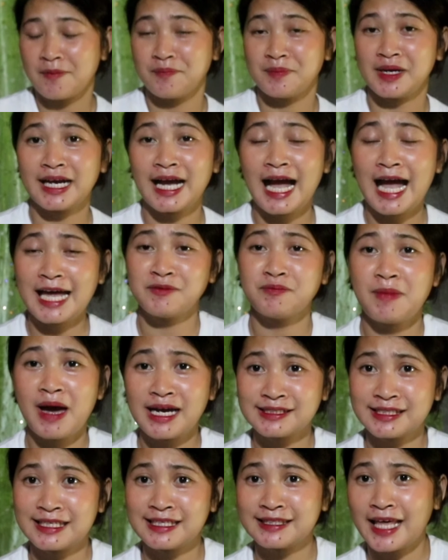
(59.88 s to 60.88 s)

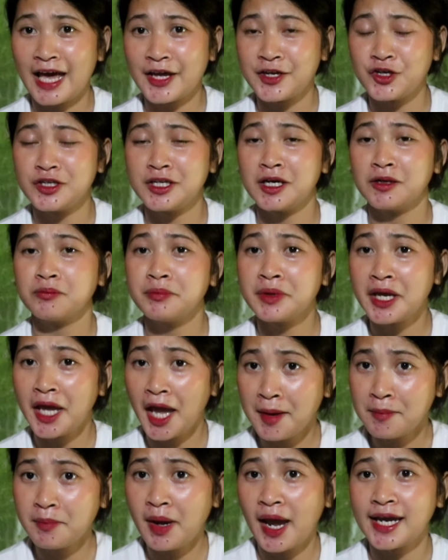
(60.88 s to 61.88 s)
mag-unboxing tayo ng
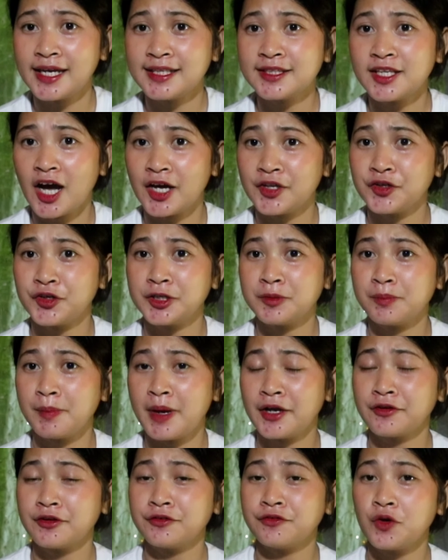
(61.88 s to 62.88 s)
BM800
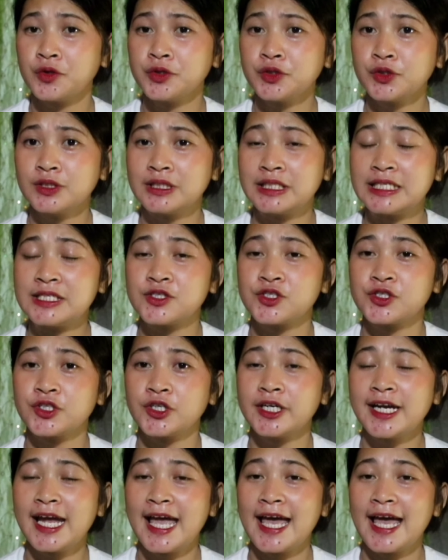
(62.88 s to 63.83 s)
microphone condenser